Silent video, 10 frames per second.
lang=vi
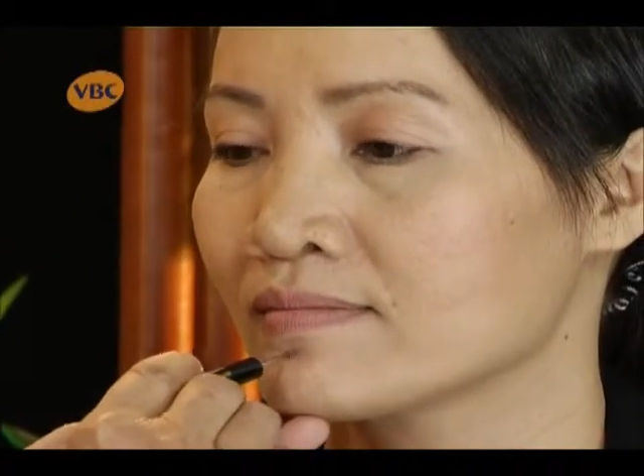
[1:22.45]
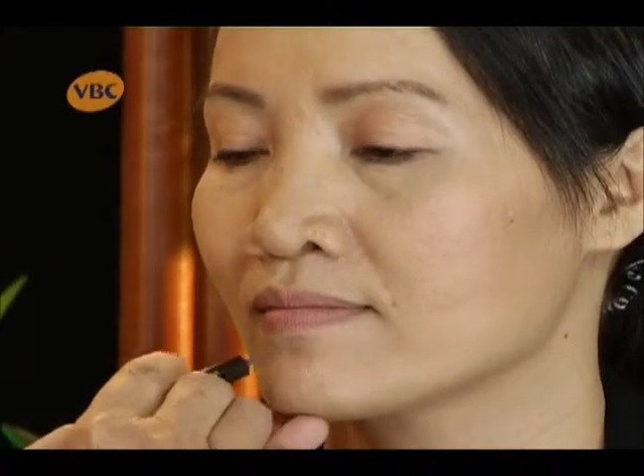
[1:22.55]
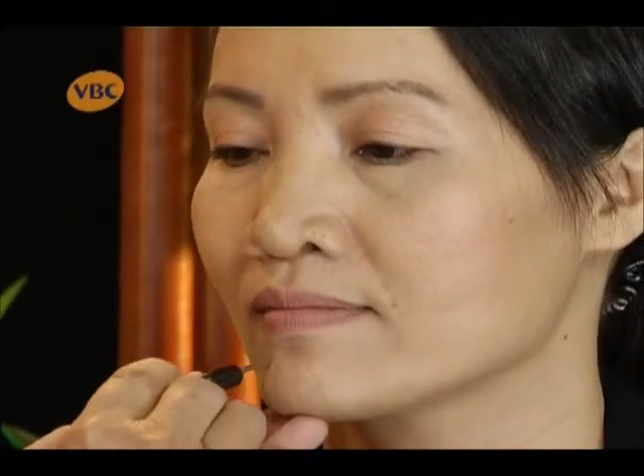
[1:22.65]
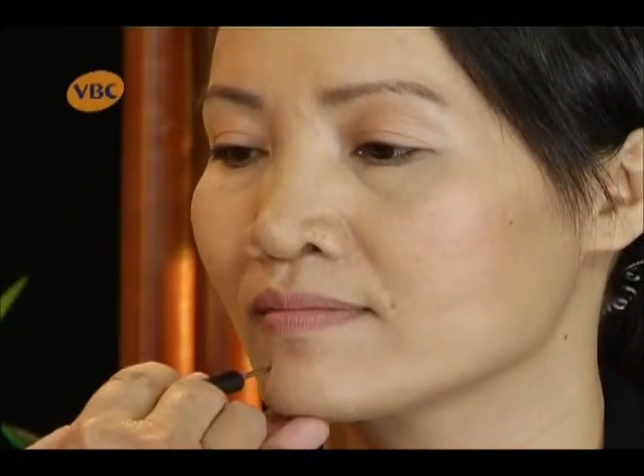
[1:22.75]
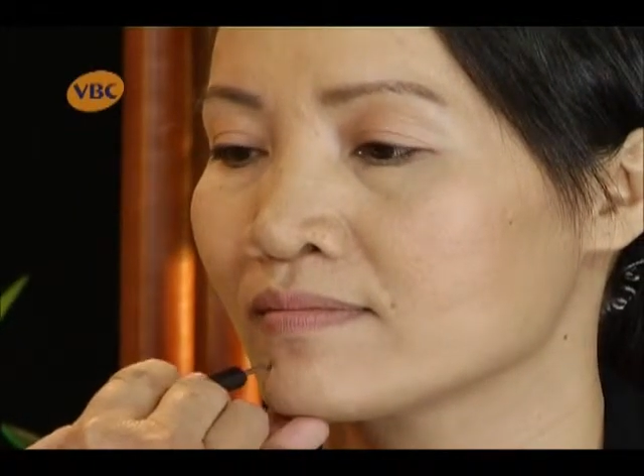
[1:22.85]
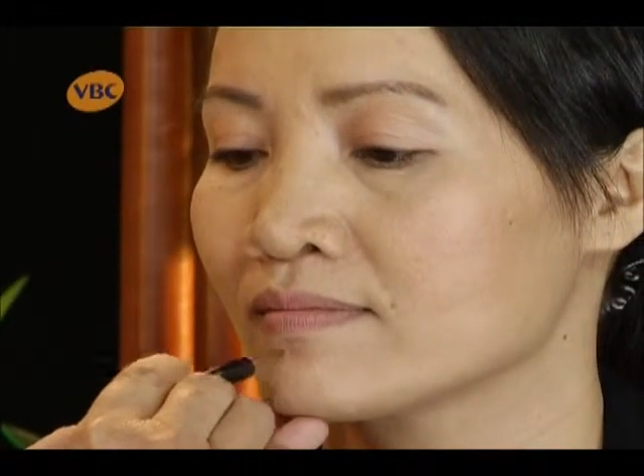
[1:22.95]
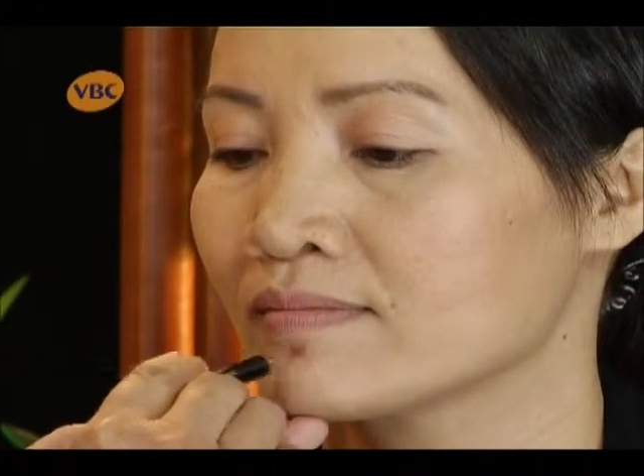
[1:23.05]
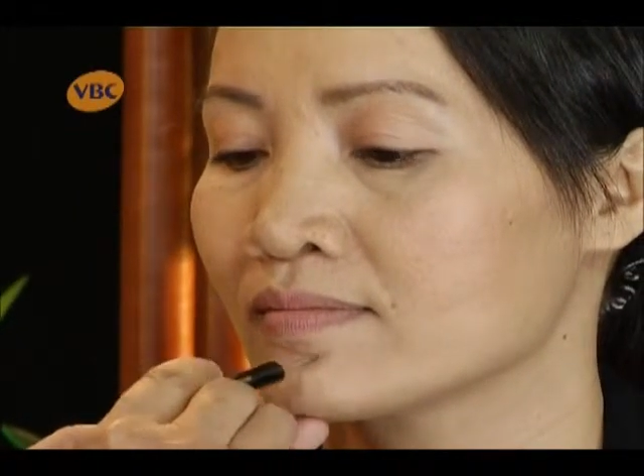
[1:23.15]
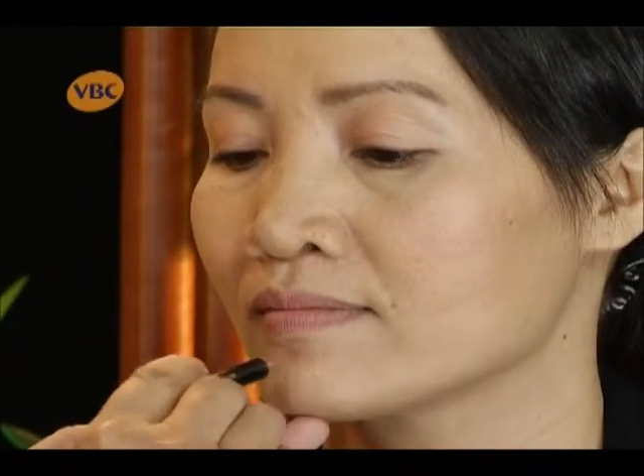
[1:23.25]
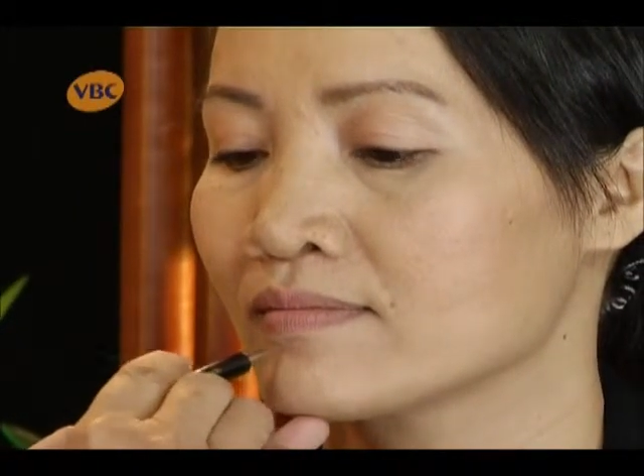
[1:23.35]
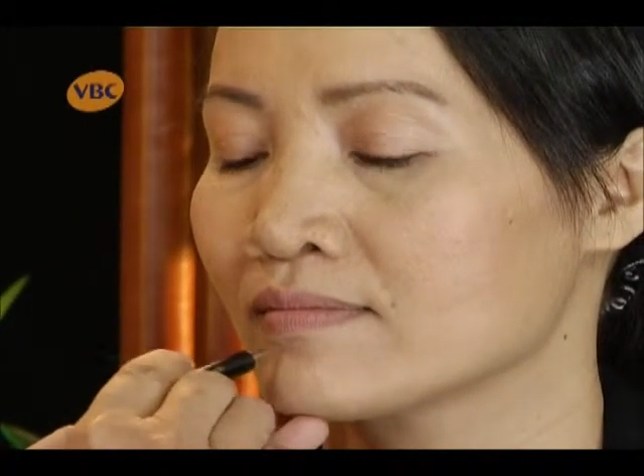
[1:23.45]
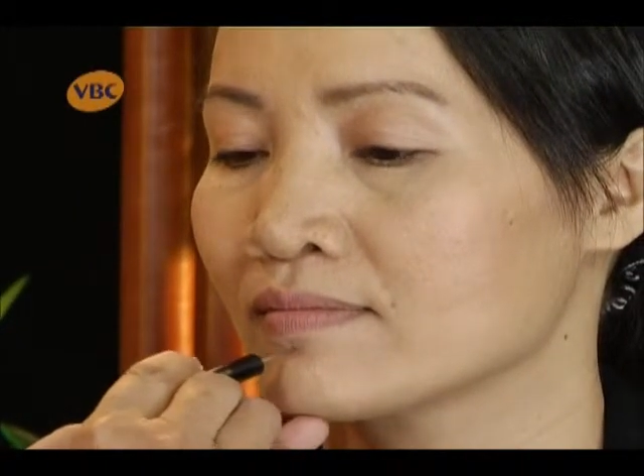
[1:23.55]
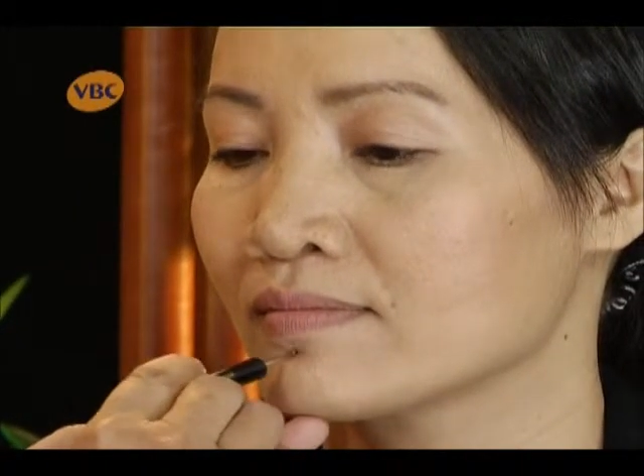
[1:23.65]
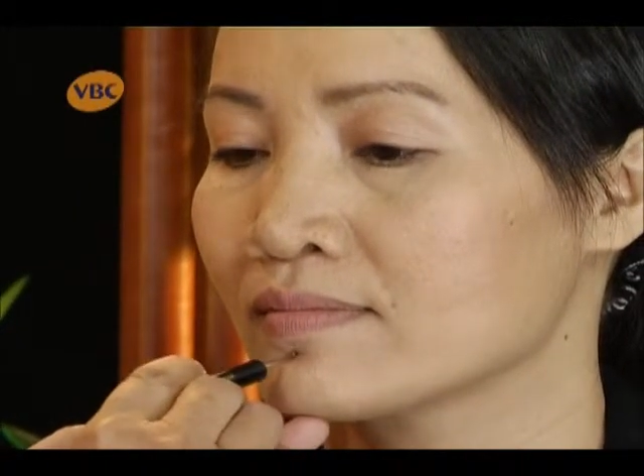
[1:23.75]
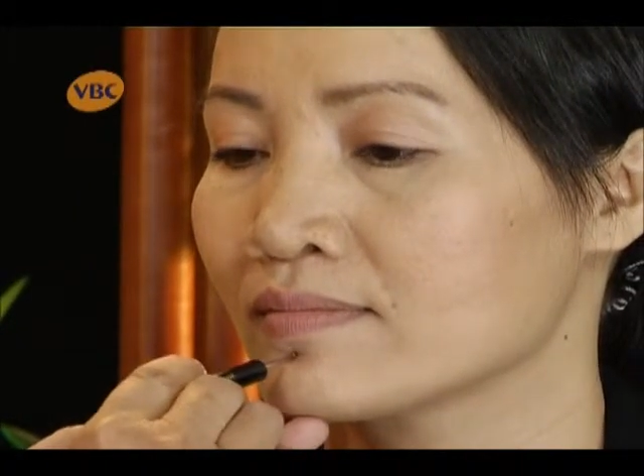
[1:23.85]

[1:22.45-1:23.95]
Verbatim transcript: biết rồi chúng ta cứ